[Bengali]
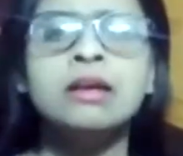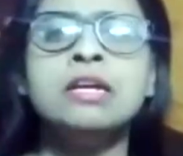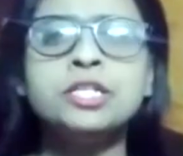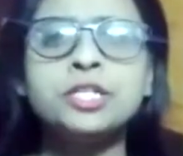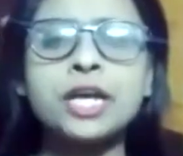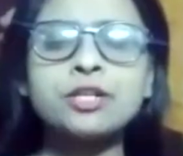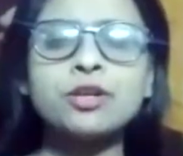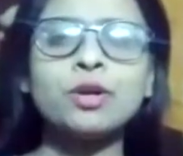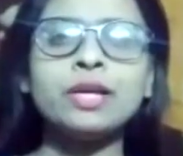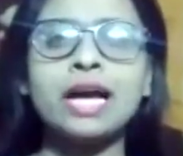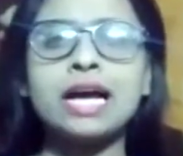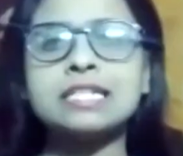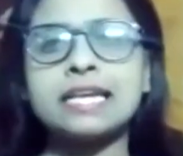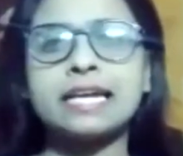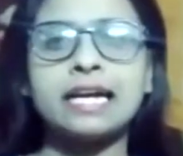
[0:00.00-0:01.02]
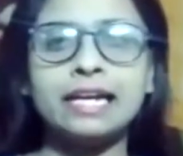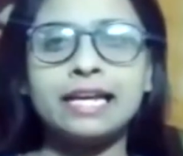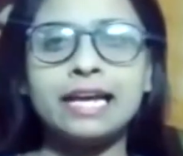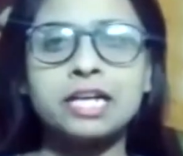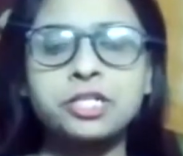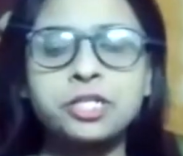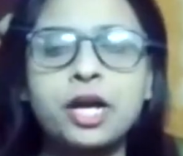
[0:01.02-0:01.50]
সেই জন্যই আজ এখানে
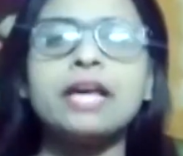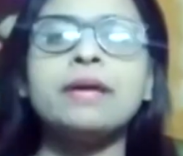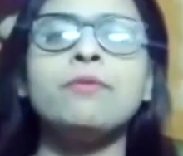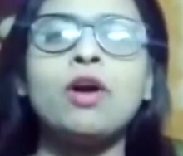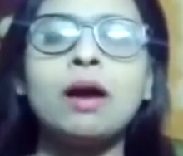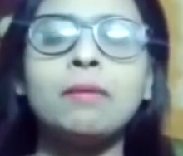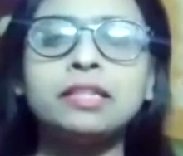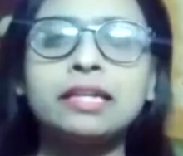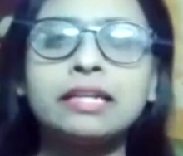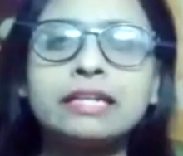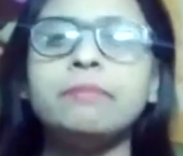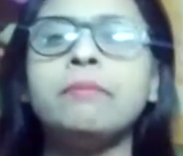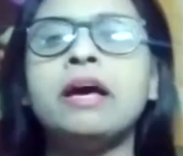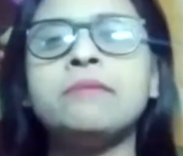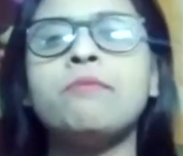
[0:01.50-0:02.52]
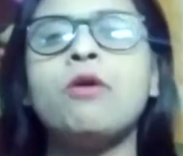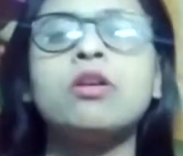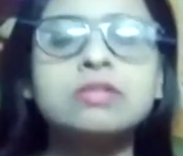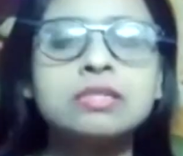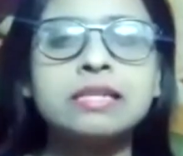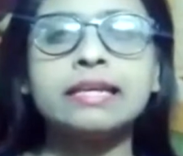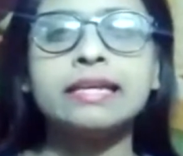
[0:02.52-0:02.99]
আসা এবং আমাদের কমেন্ট
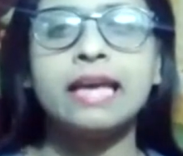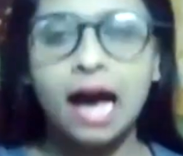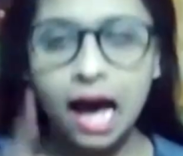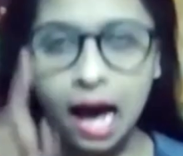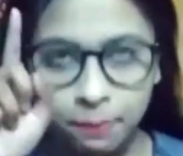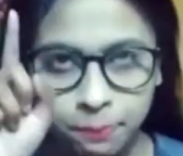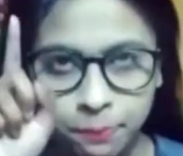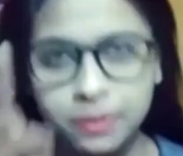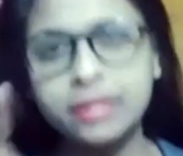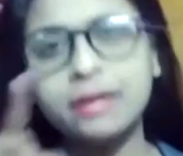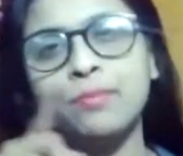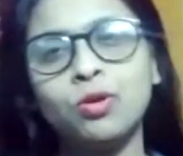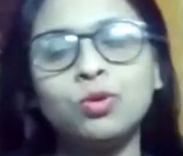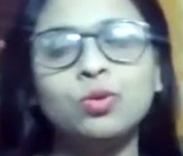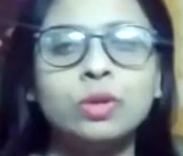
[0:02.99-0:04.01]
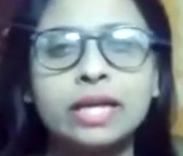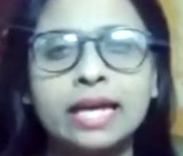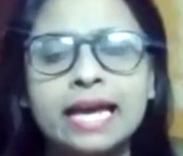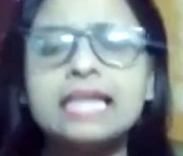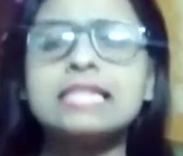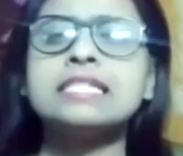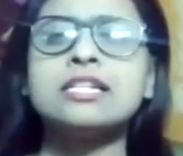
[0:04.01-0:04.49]
বক্সে গিয়ে আপনি বলুন
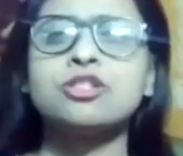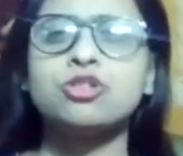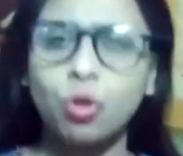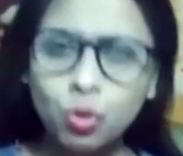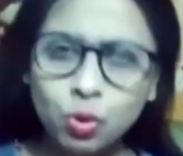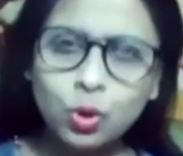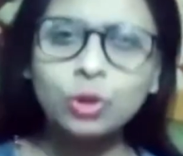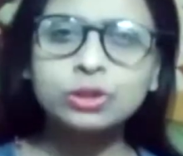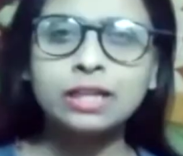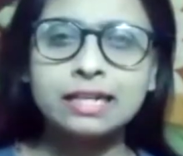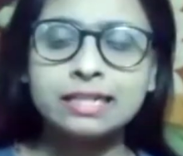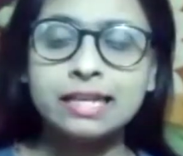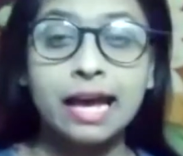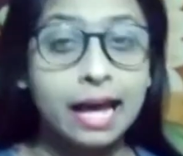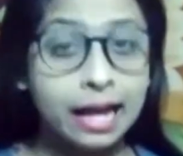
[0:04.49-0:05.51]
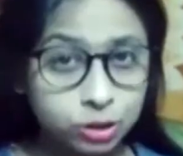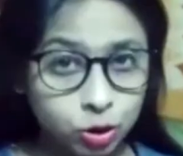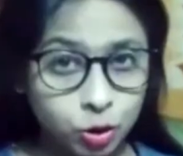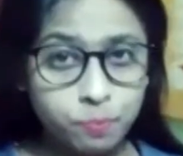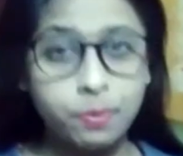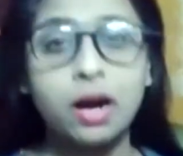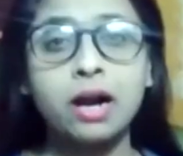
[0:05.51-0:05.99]
এই যে যৌনতা নিয়ে এত
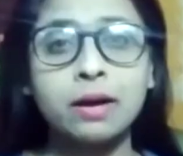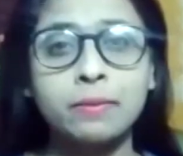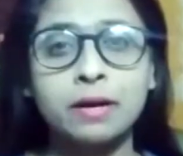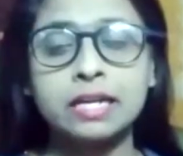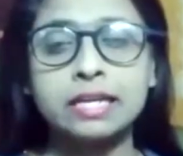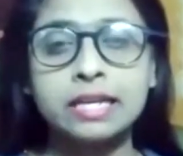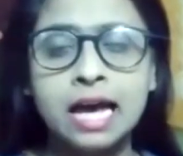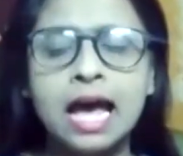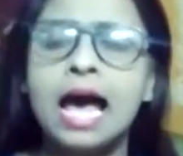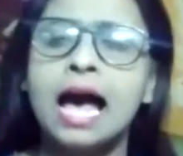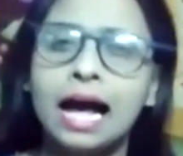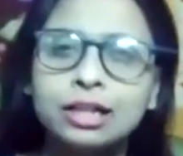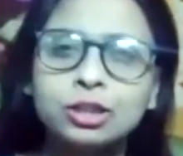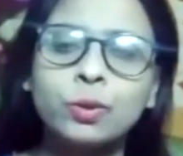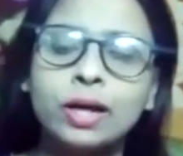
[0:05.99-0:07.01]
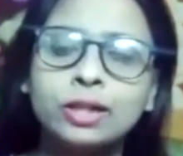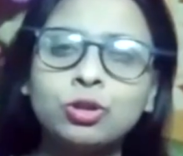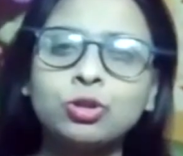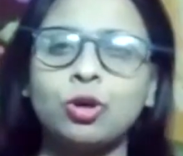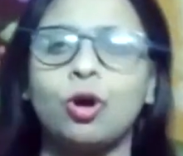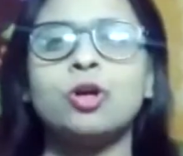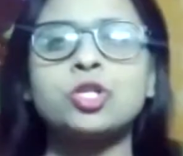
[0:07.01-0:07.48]
বাড়াবাড়ি এত এত
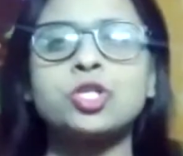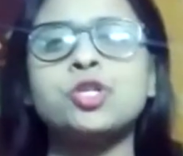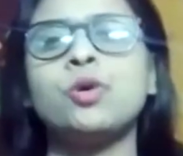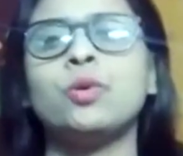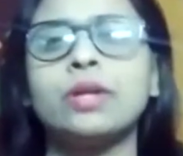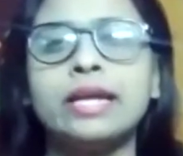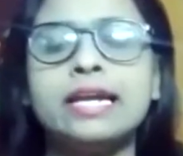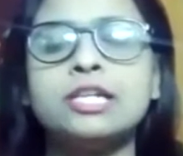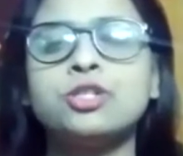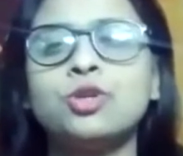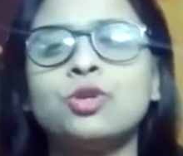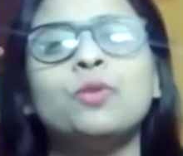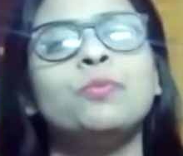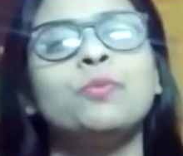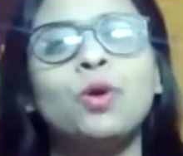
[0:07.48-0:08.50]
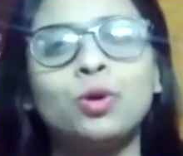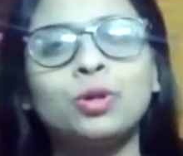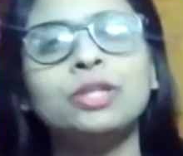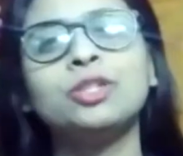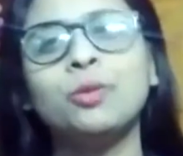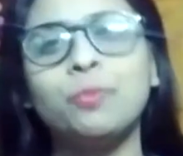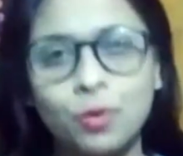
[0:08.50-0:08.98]
ধর্ষণ এর জন্য
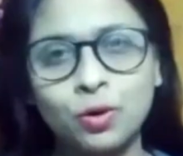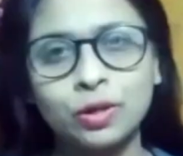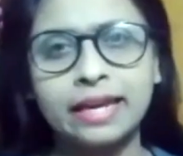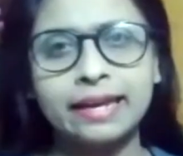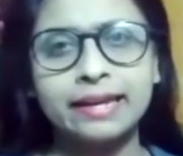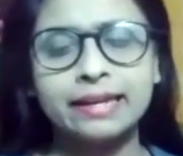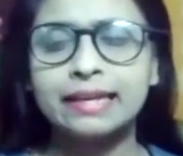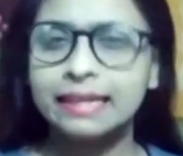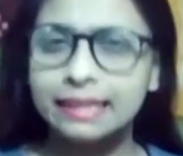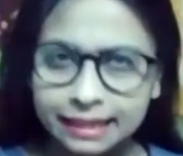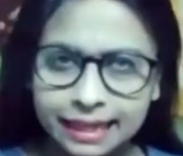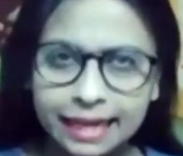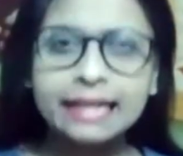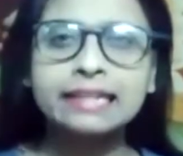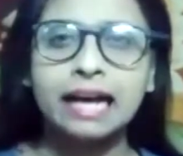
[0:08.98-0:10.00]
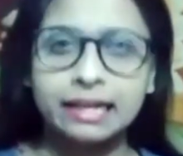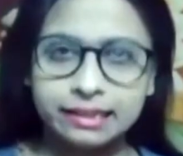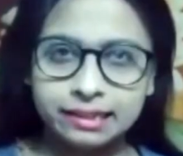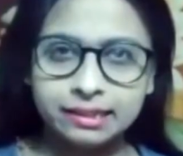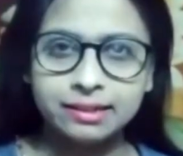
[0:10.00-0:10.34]
প্রকৃত পক্ষে কে দায়ী